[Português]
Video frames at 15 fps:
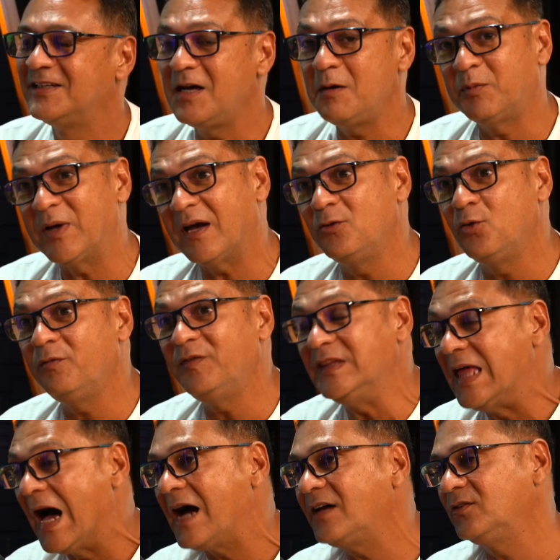É porque era
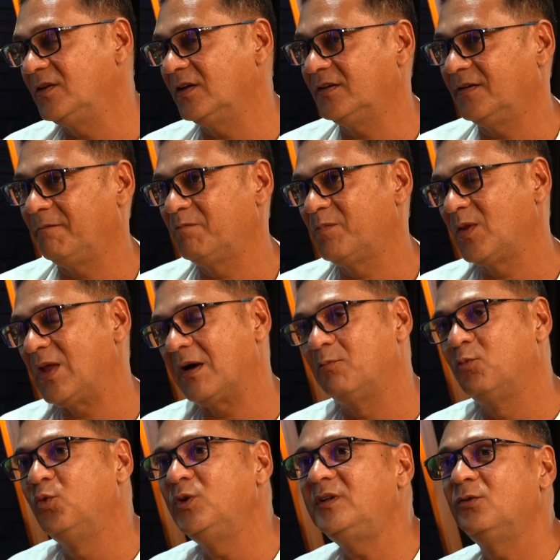novidade, né, cara? Era
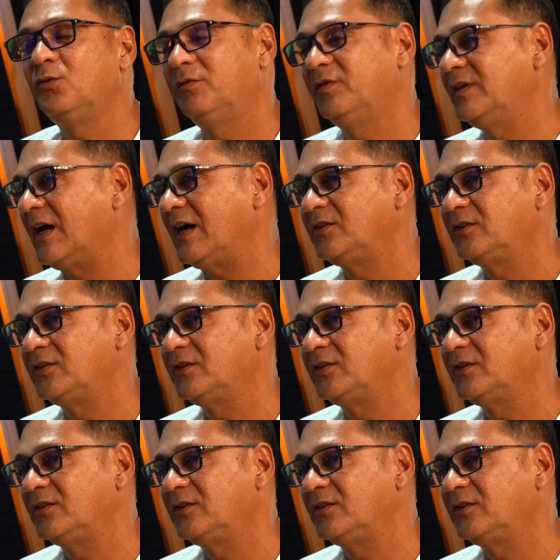muita novidade.